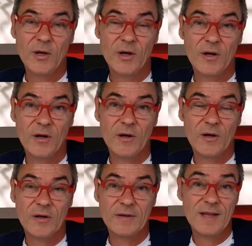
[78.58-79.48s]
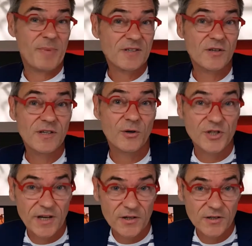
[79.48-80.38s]
des personnes qui
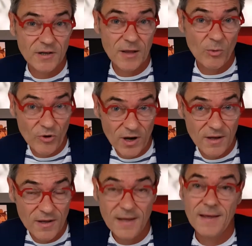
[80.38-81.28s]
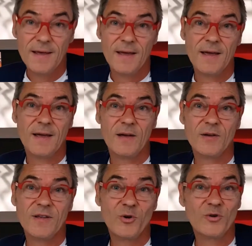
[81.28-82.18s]
recherchent un emploi et
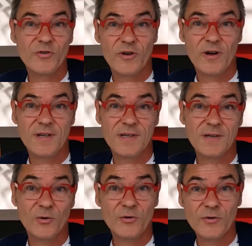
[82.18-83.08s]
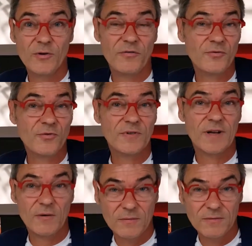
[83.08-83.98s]
des recruteurs qui recrutent leurs futurs
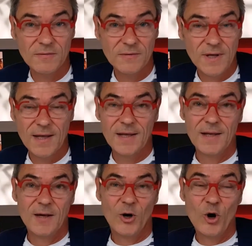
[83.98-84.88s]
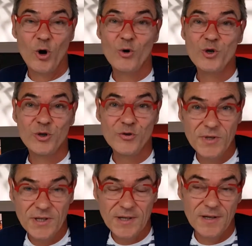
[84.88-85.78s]
talents. Or,
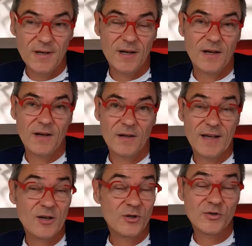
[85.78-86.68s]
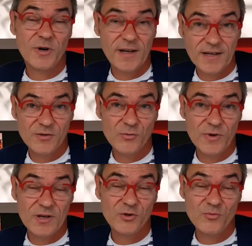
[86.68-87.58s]
aujourd'hui, euh, quelles qu'en soient les raisons, et
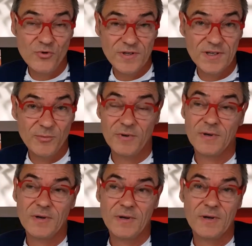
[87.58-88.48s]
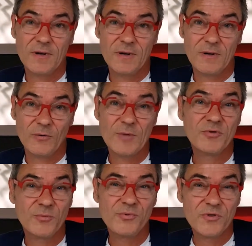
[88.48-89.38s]
elles sont multiples, euh, on a de plus
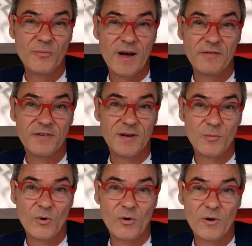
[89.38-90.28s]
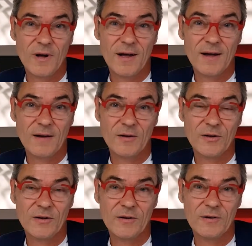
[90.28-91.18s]
en plus de mal finalement à
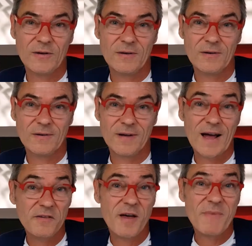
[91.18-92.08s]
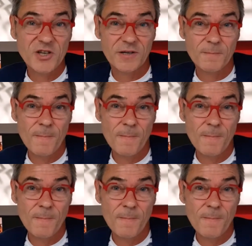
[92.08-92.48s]
euh, arriver à matcher.